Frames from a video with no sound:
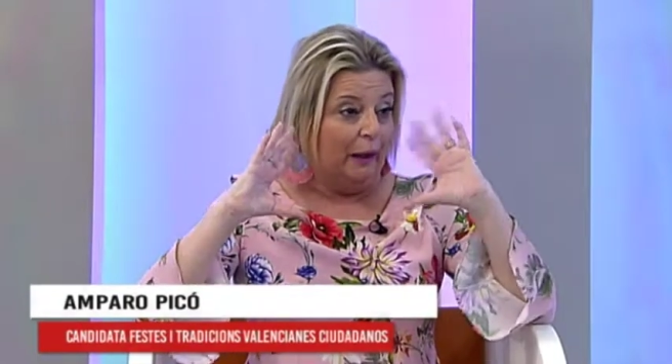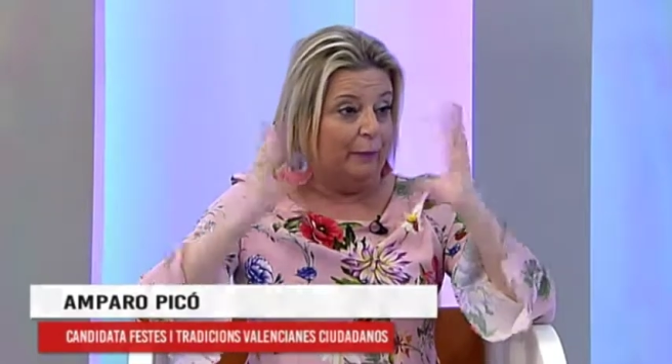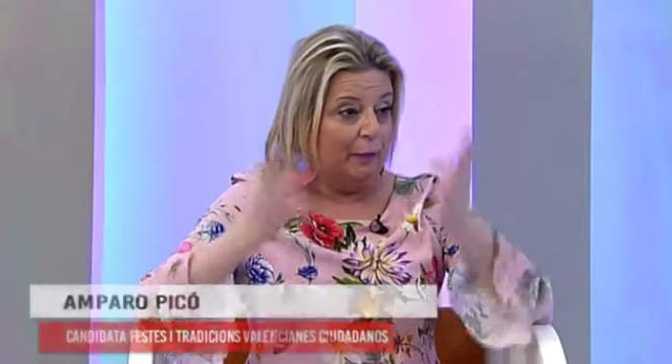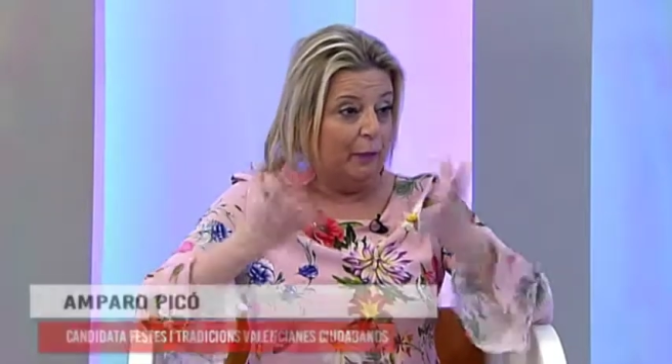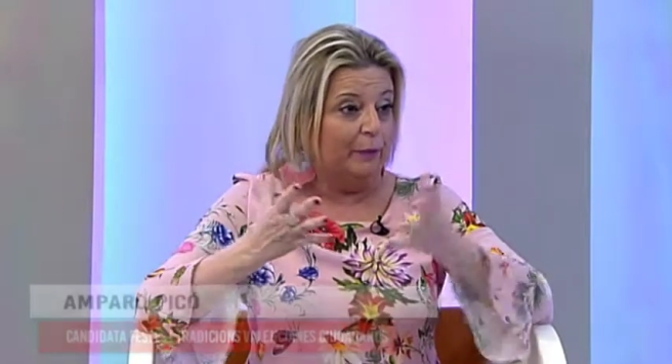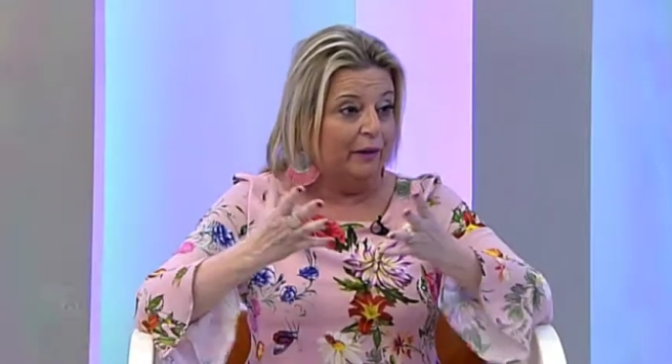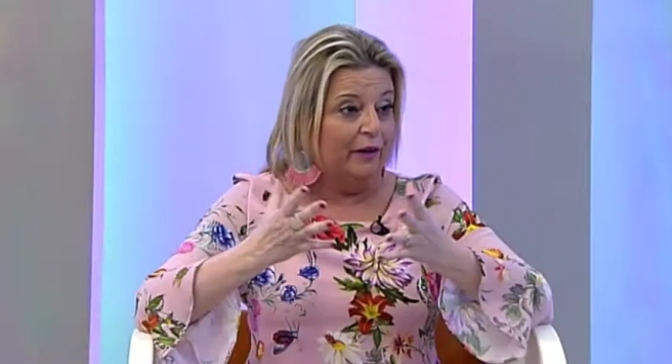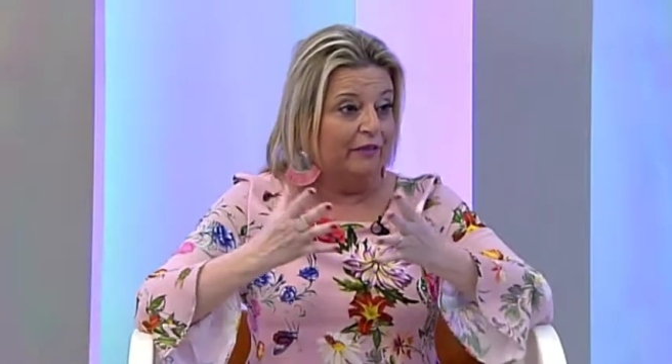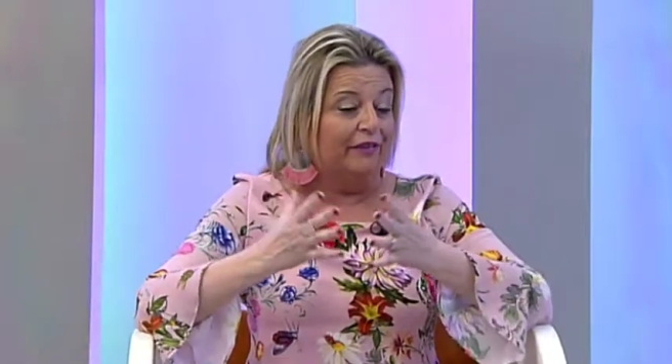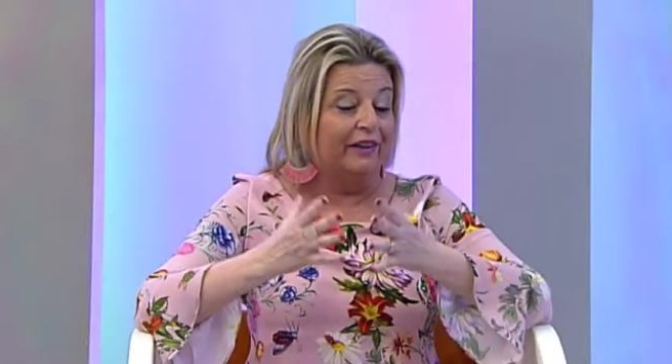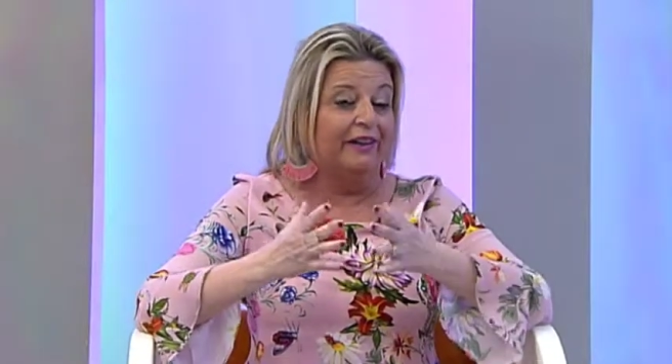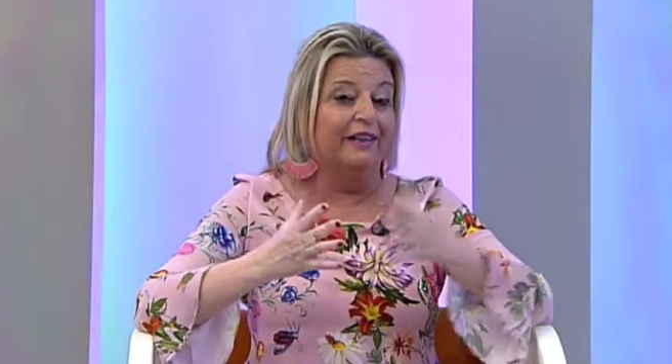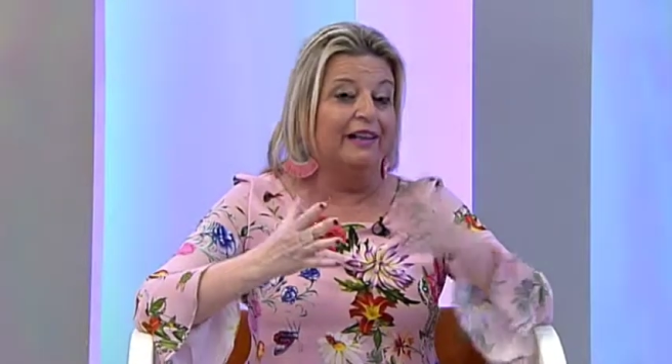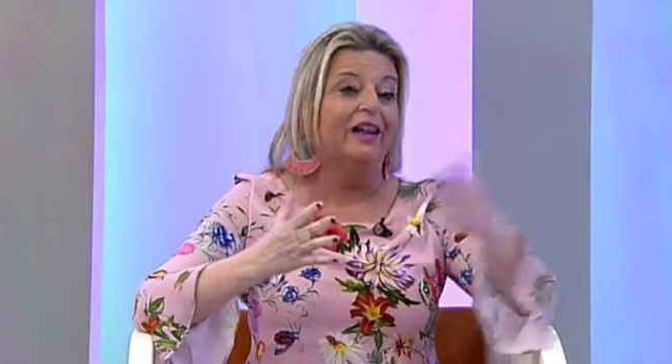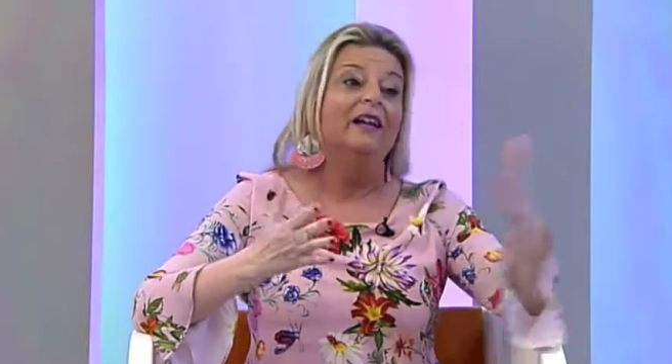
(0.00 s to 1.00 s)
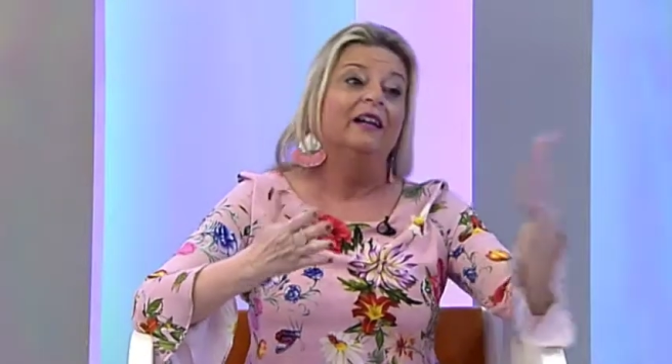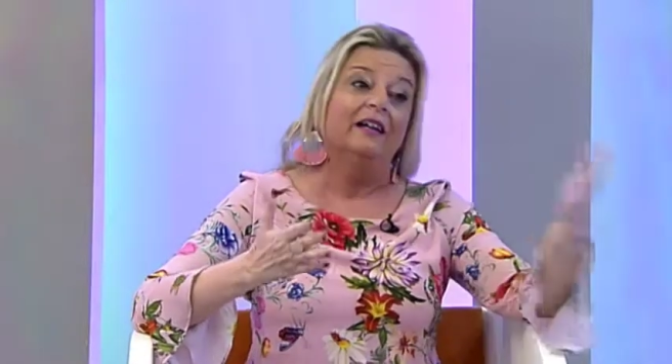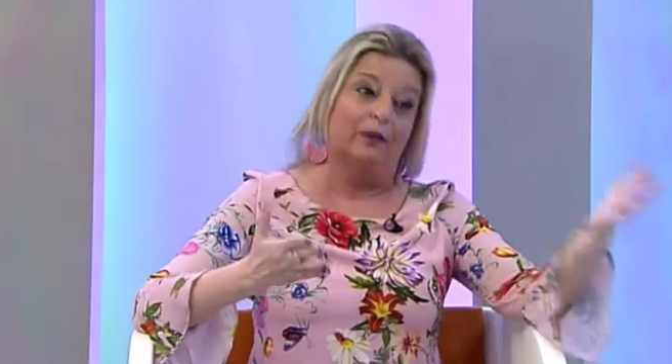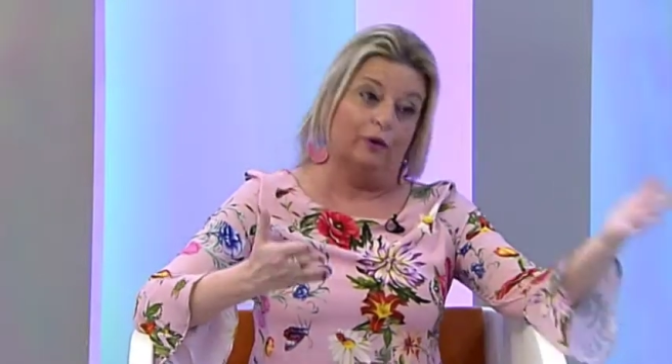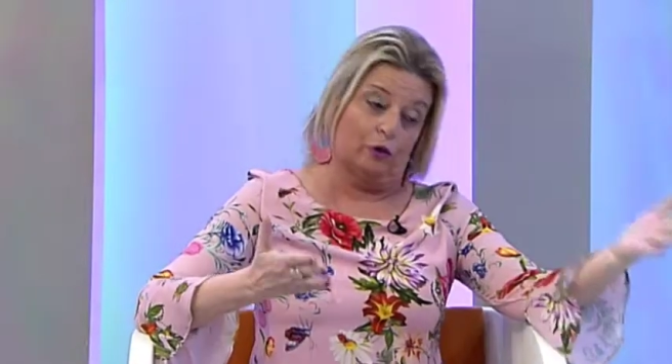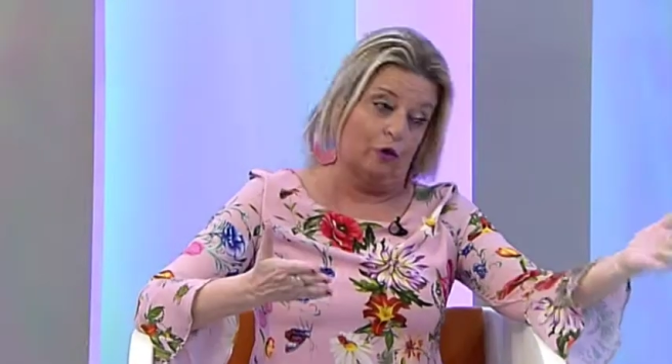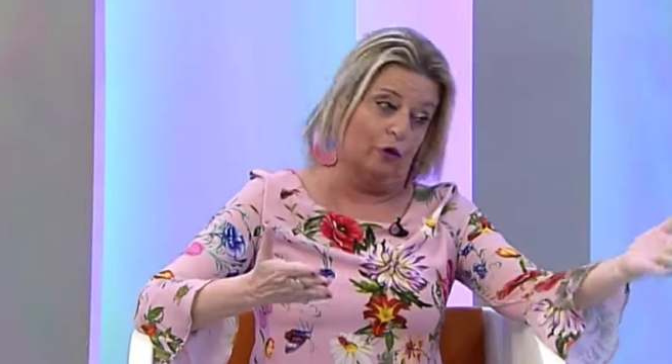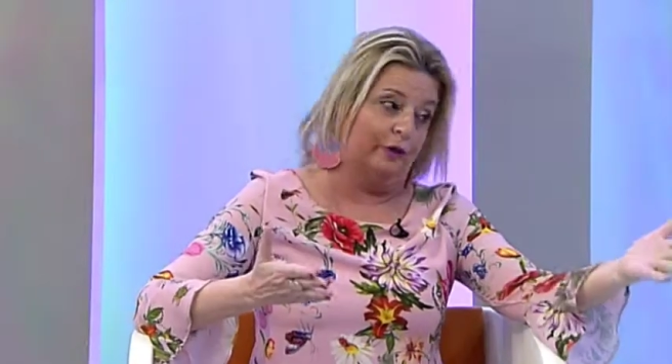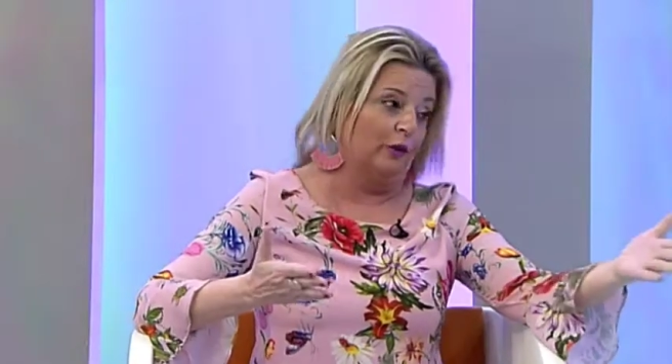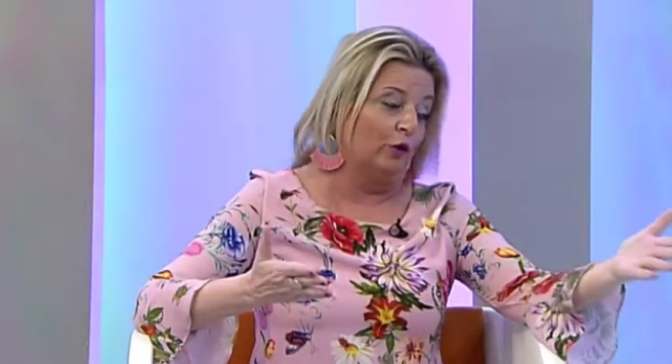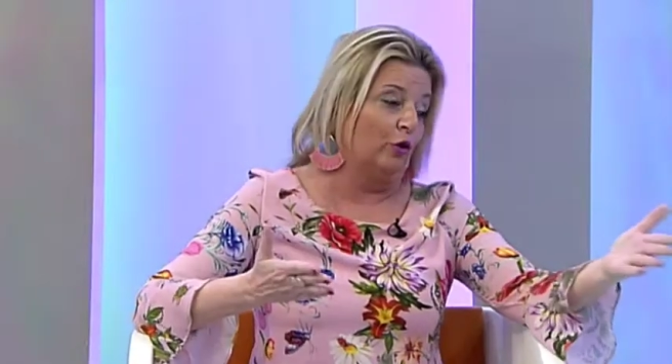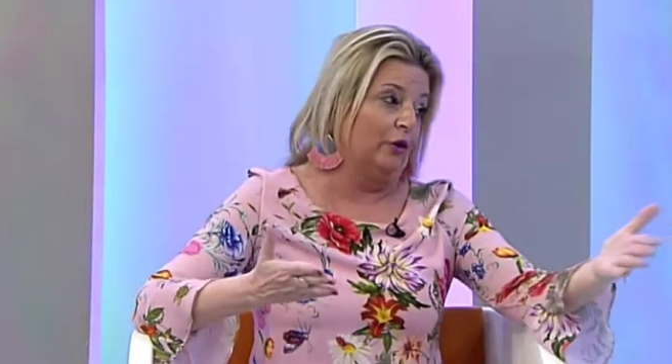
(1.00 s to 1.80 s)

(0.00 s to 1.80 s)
propia feria con,